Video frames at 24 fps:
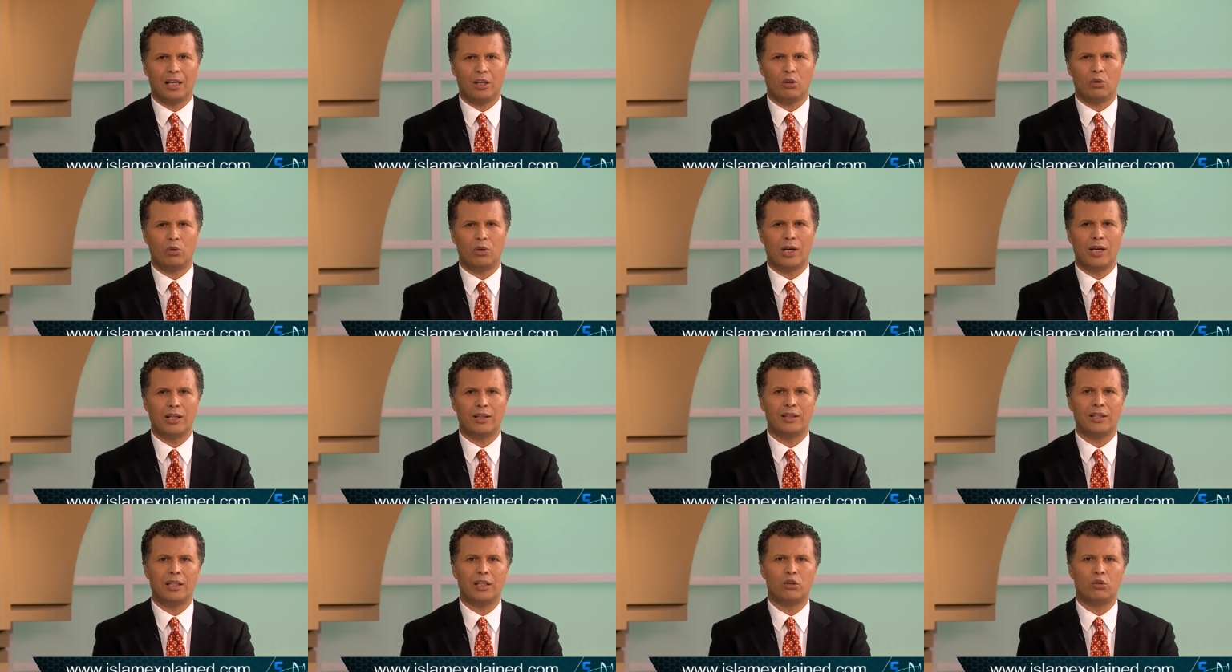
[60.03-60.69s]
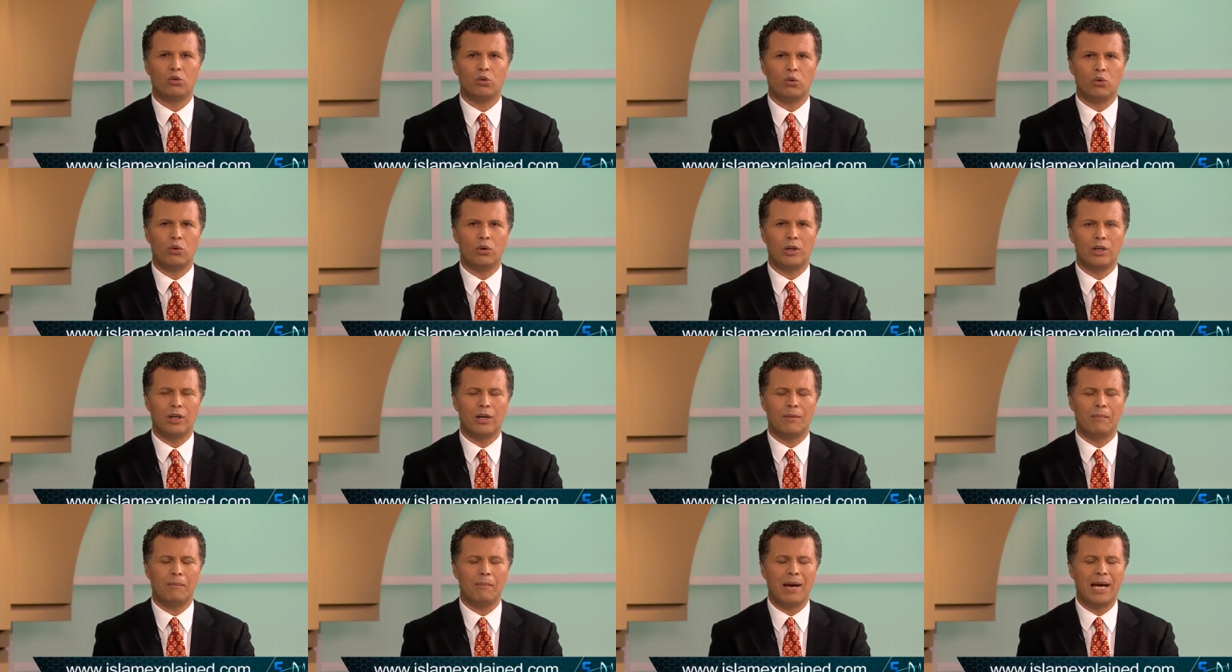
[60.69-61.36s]

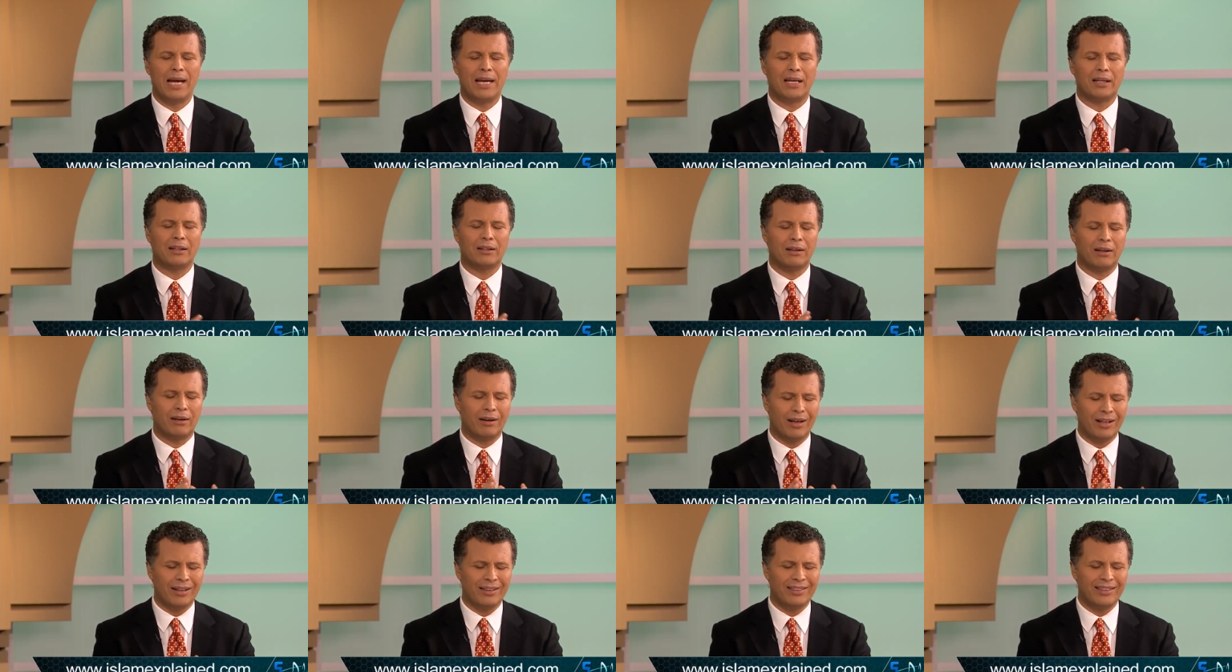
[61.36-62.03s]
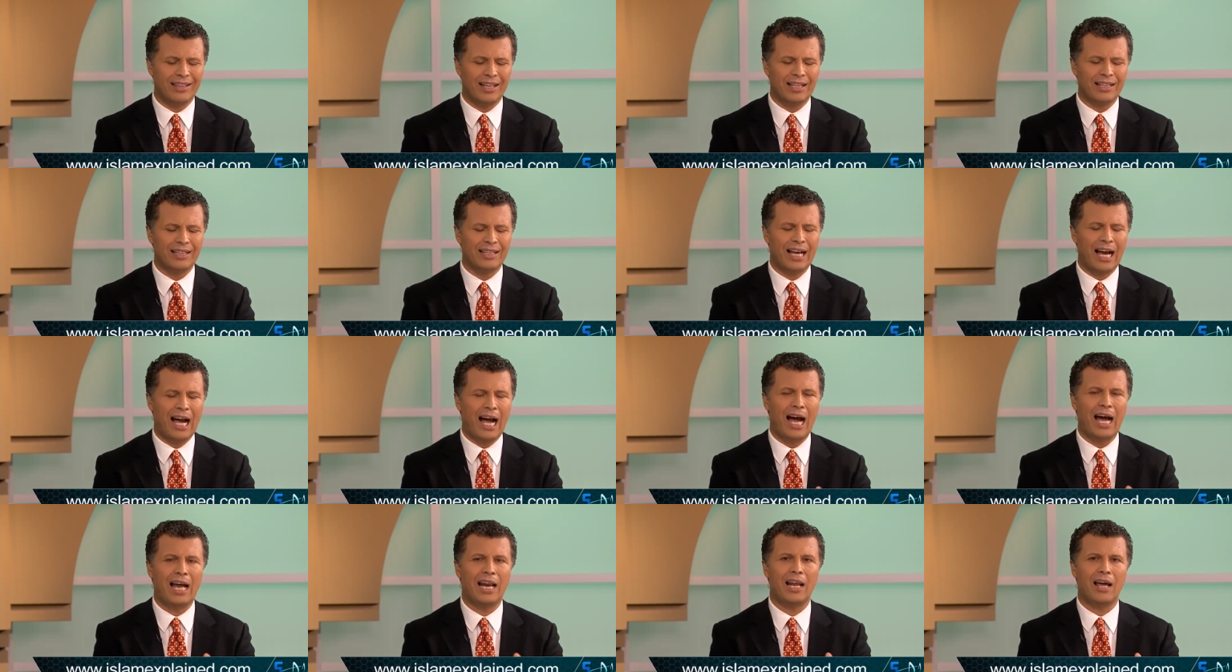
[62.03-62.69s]
يرددون ما يتردد
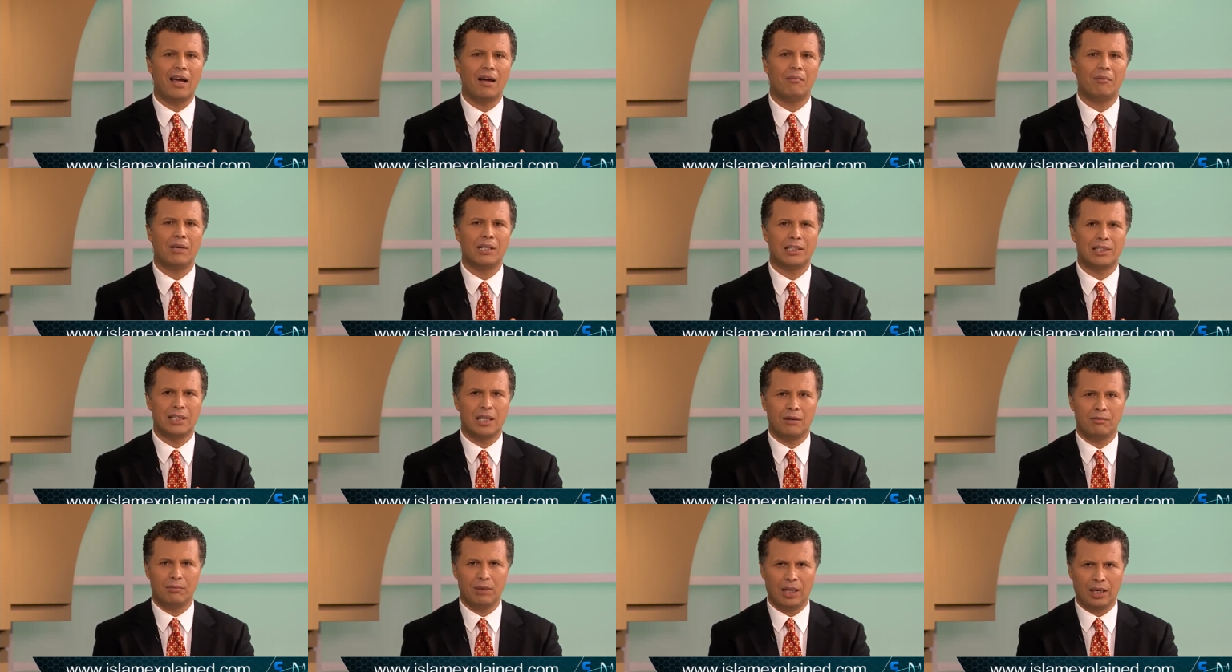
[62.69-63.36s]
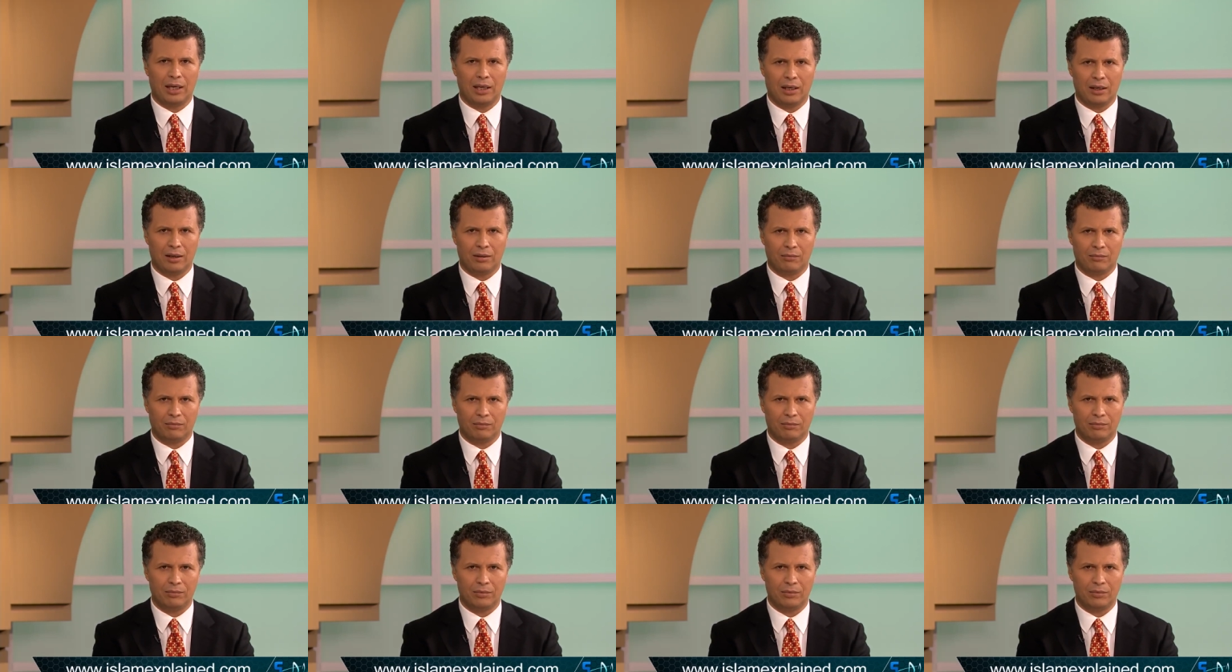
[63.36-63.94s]
على مسامعهم